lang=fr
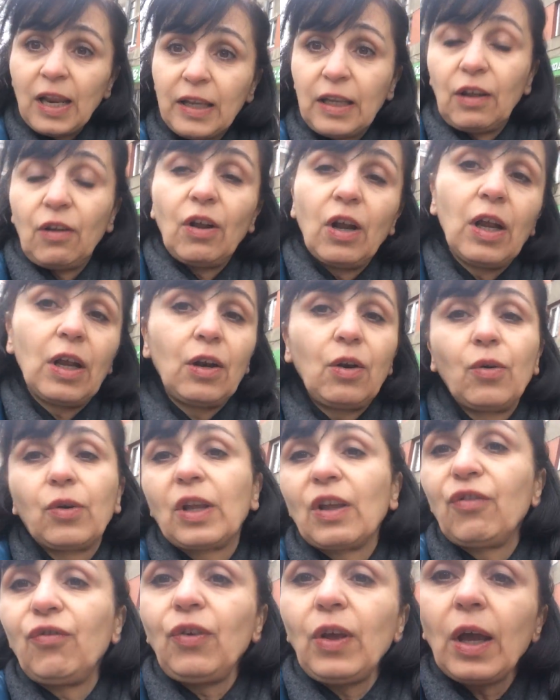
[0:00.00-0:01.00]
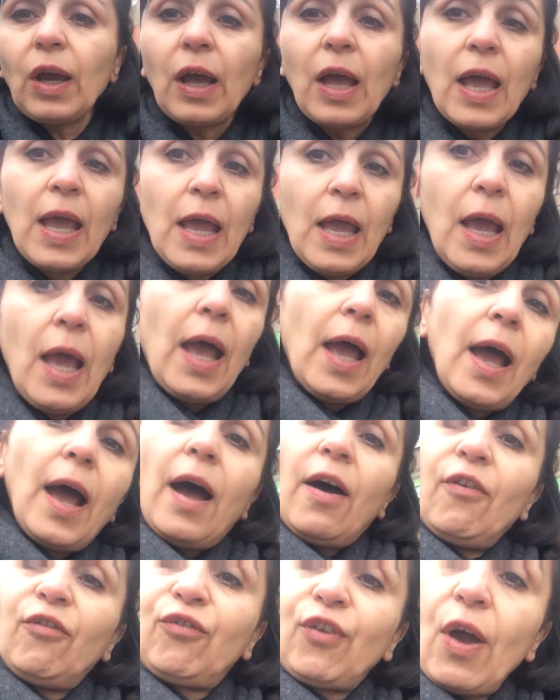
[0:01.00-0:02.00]
le kéfir
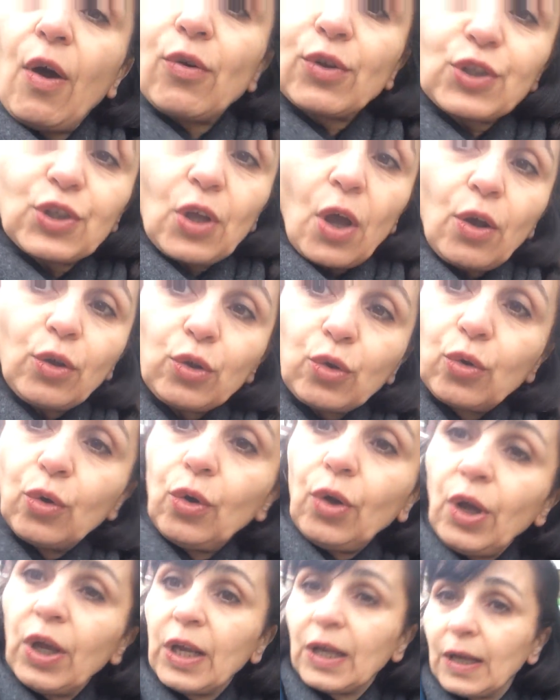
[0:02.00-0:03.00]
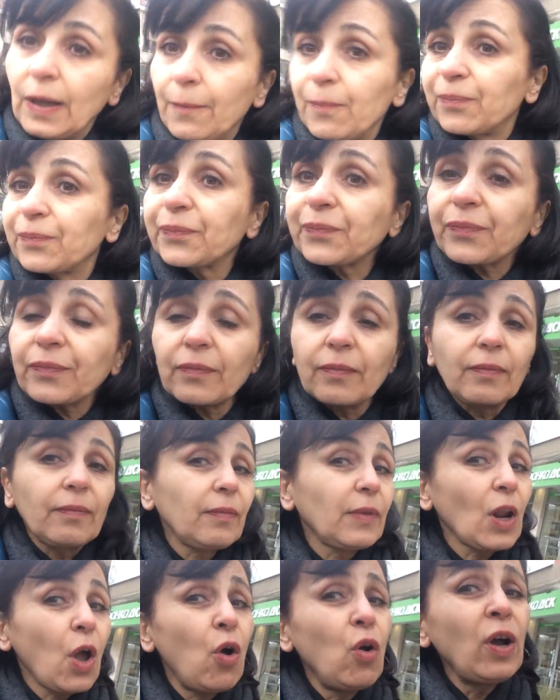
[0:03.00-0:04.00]
fait en sorte qu'on
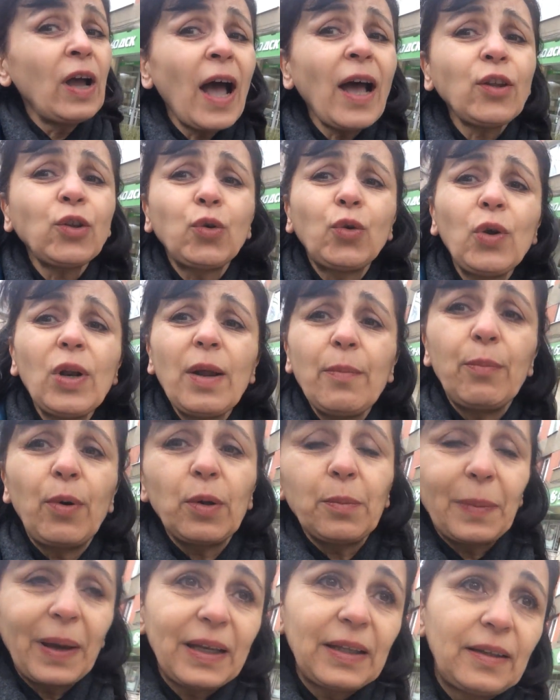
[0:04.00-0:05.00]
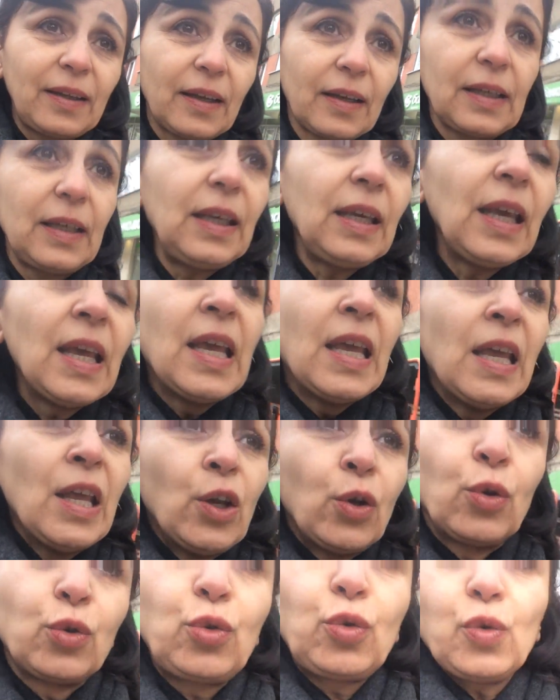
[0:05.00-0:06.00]
on garde que les bonnes bactéries,
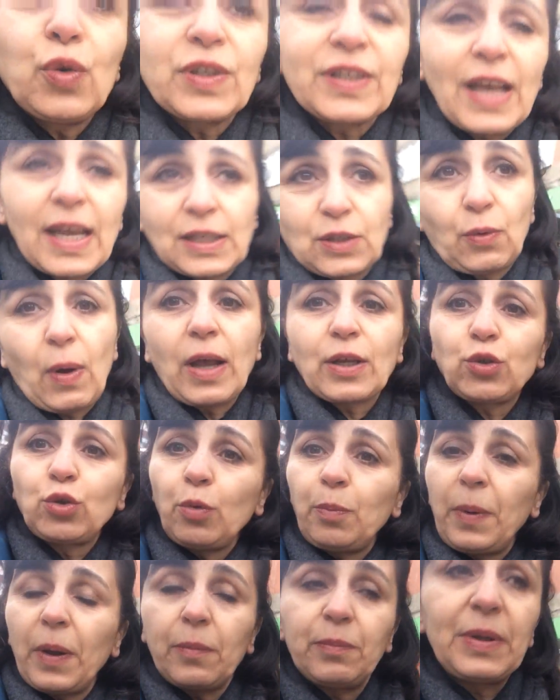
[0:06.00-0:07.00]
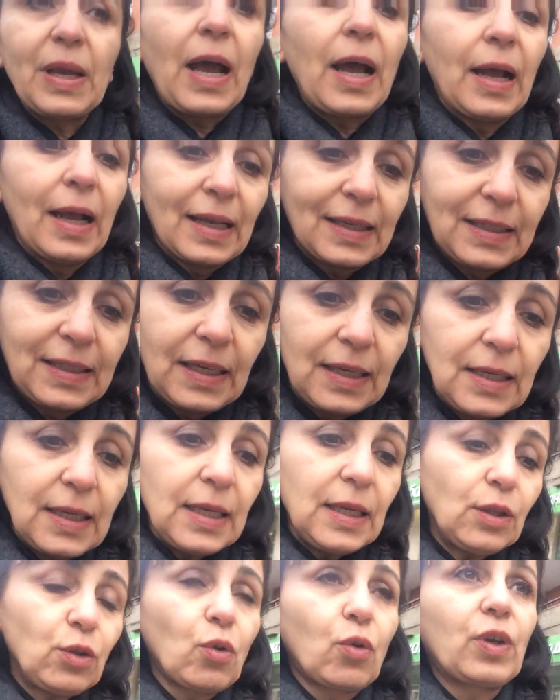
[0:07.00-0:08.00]
que tout ça soit super bien
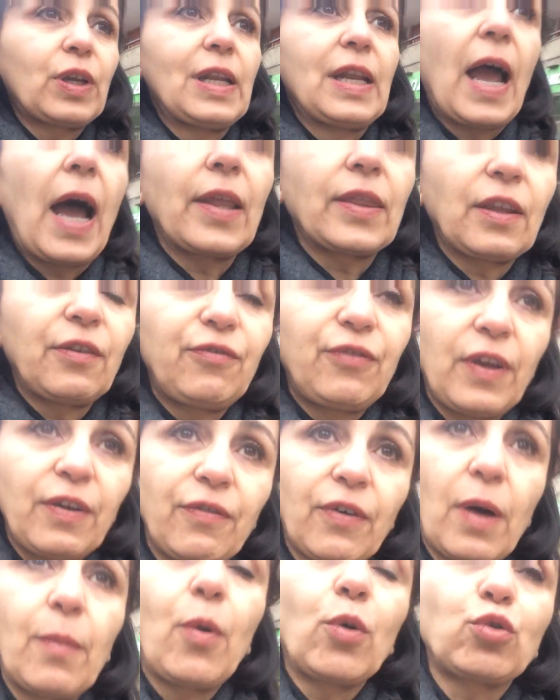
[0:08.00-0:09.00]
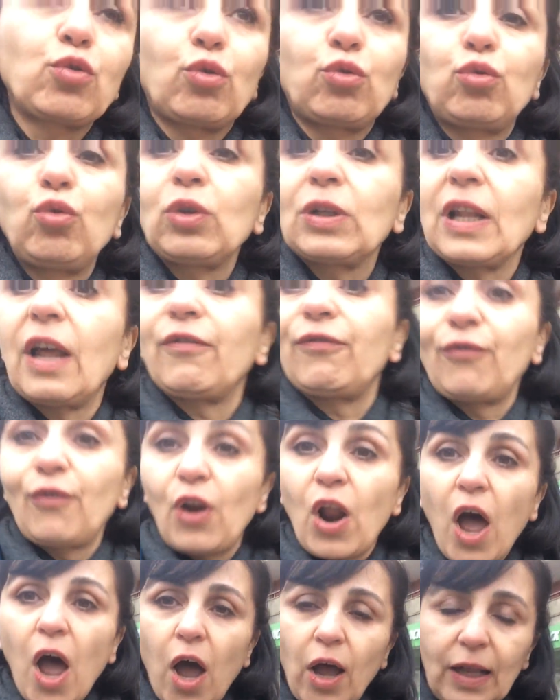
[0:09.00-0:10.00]
assaini. Donc il y a un effet vraiment sur toute la
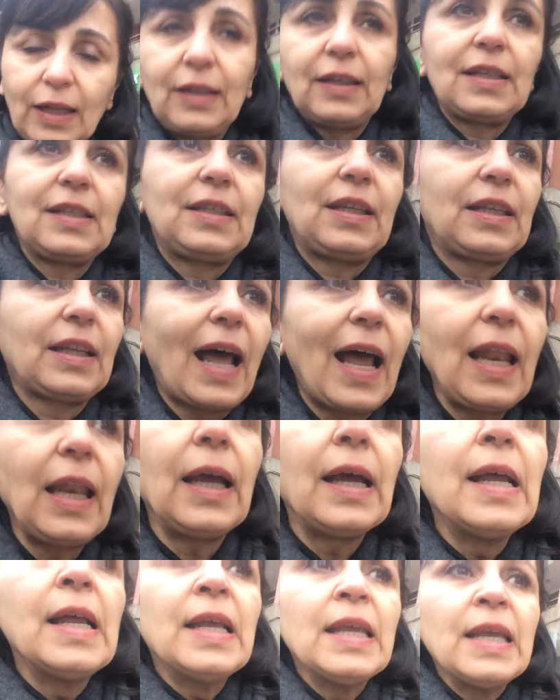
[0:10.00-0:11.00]
flore intestinale.